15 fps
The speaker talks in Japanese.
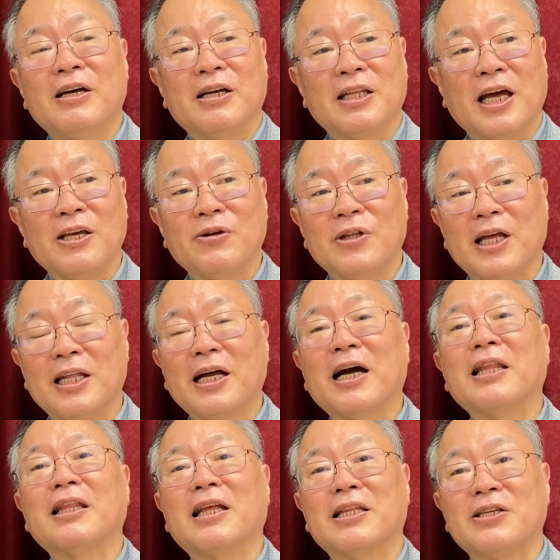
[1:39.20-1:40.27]
代表になれな
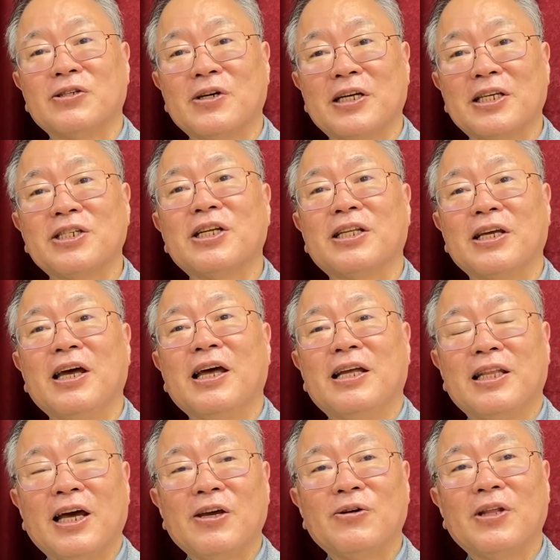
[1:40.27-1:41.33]
かったって、そういう話なんだよ、はい、
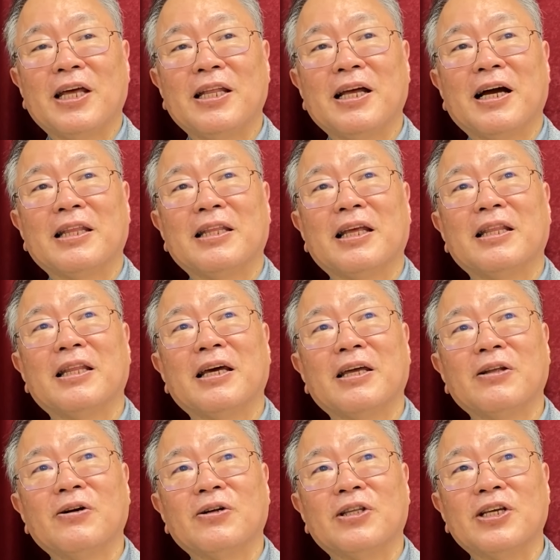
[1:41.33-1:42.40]
代表になれなかったんだけ
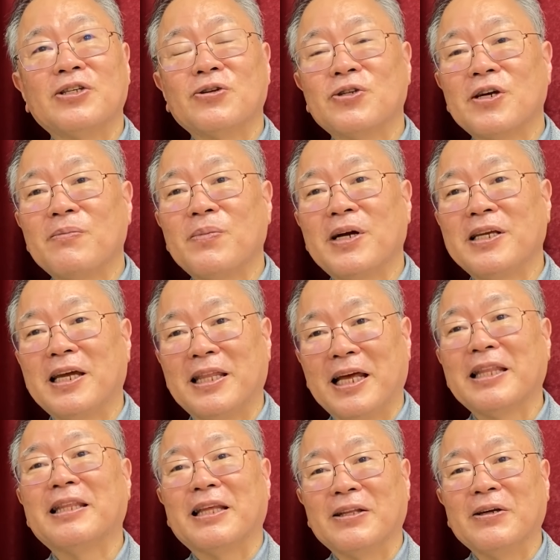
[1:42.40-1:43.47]
ど、テストジャンパーには
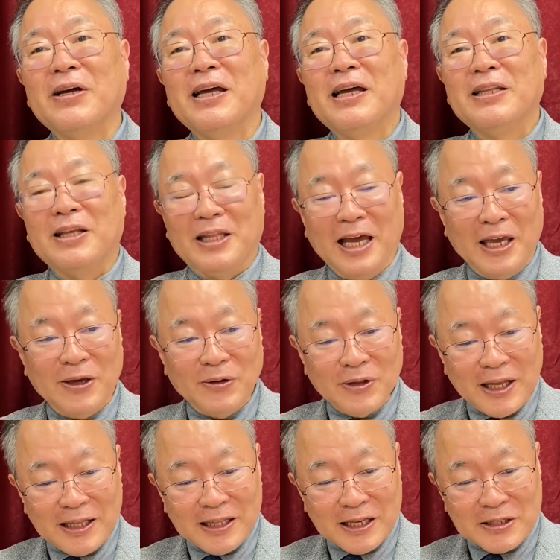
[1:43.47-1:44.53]
なったって。うん、で、代表に
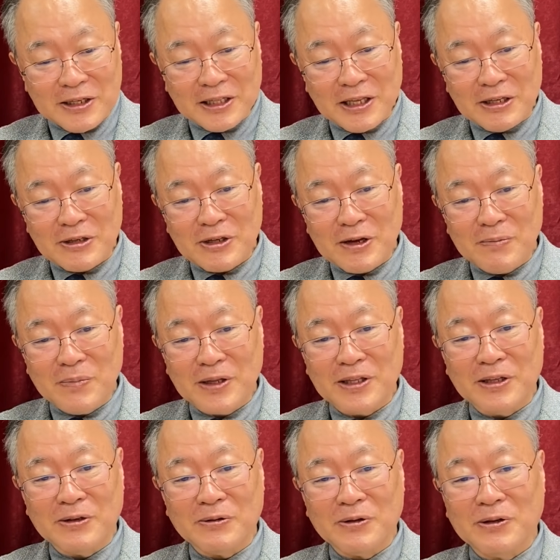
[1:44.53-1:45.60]
ならない人はテストジャンパーっ
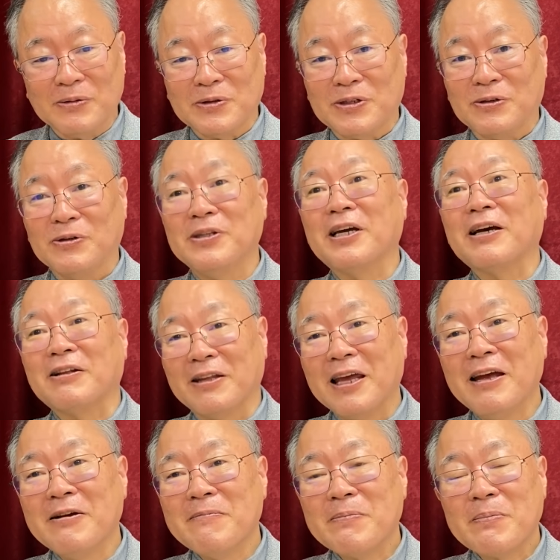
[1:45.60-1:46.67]
ていうところでもすごいんだけど
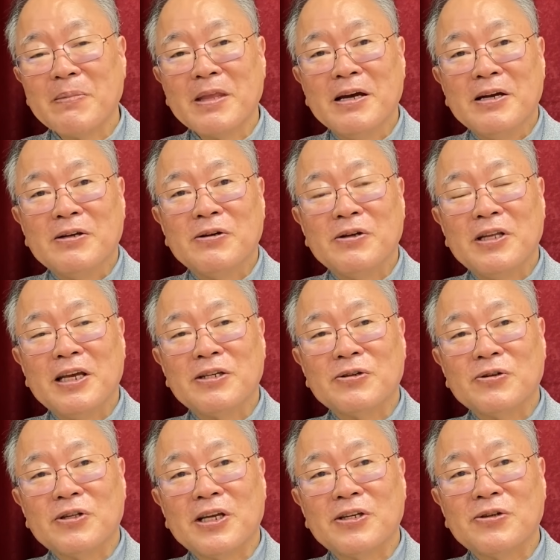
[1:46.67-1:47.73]
ね。それで、そ
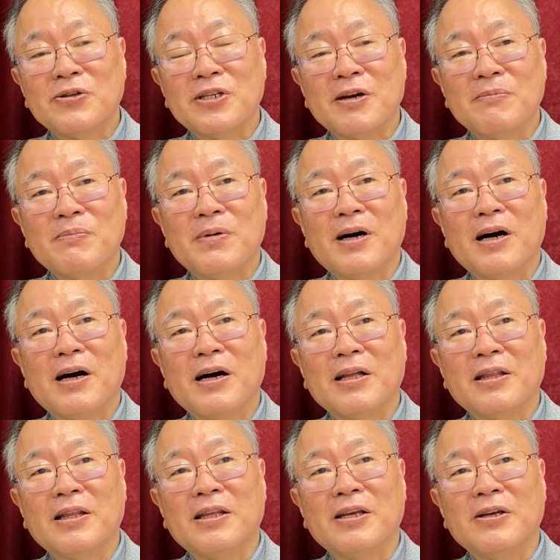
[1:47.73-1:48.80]
の
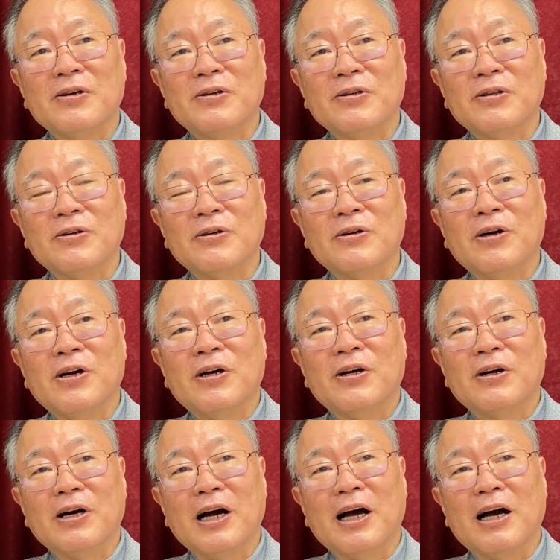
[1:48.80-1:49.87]
テストジャンパーっていうの
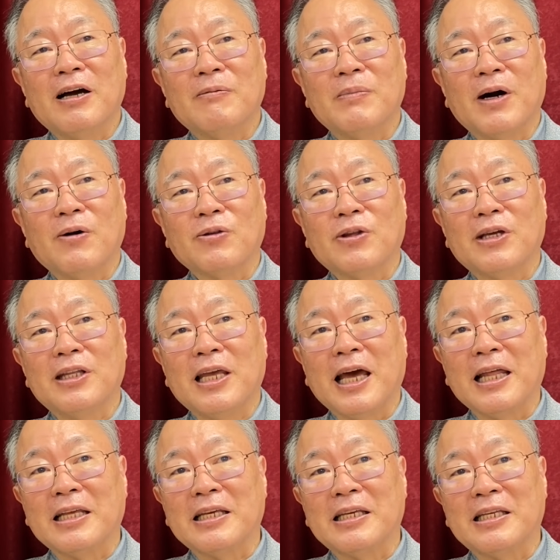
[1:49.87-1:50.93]
が、まあ本当に
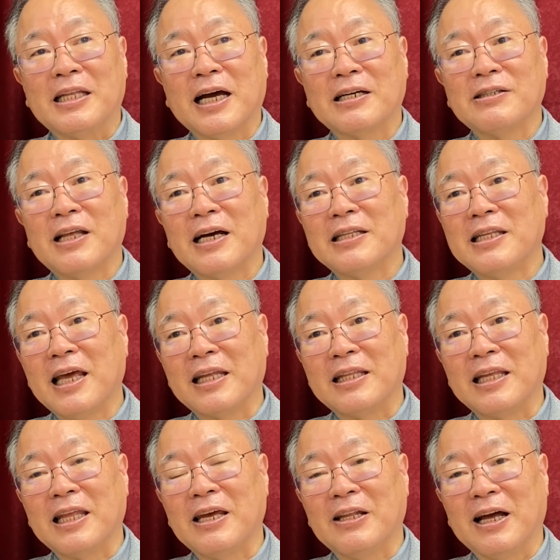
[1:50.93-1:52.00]
やりたくなくてやっ
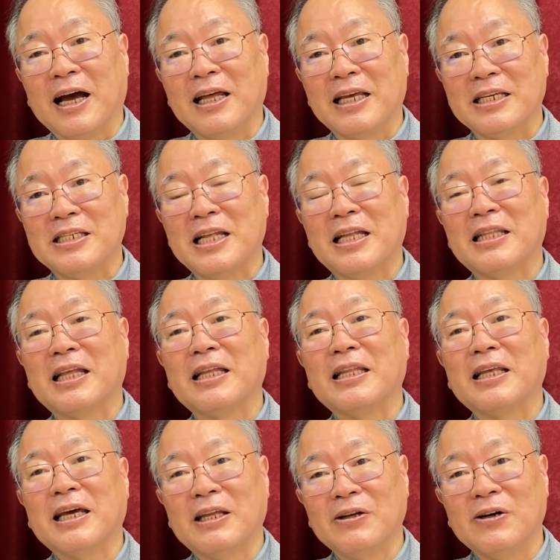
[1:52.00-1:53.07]
てたような話だったん
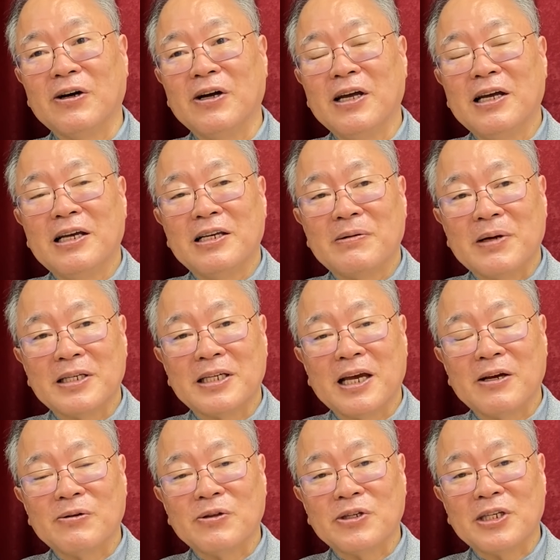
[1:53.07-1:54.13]
だけど、まあ、
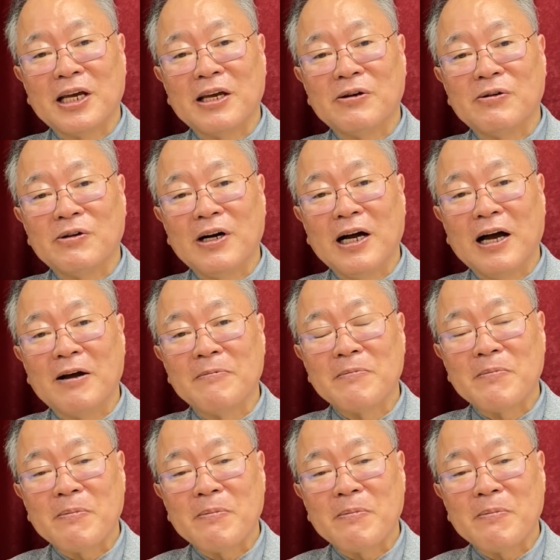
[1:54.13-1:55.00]
最後の最後は、